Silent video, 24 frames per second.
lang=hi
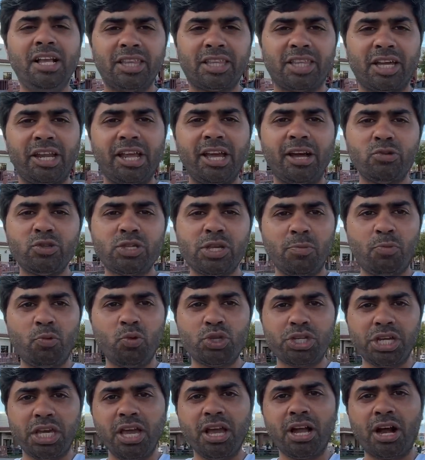तनिया उनसे
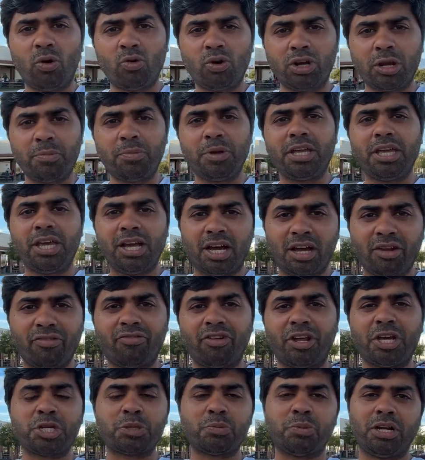पूछेगी काउंटर पे कि अगर
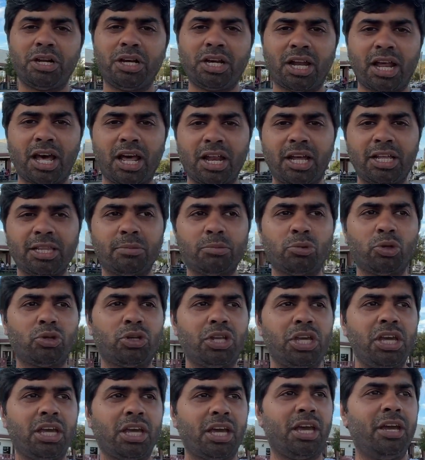फ्रेश बनकर आ रहा है तब तो
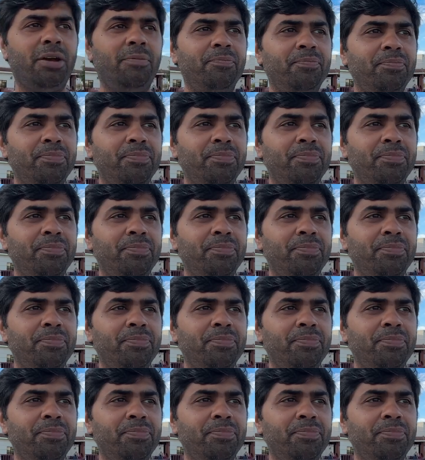ठीक है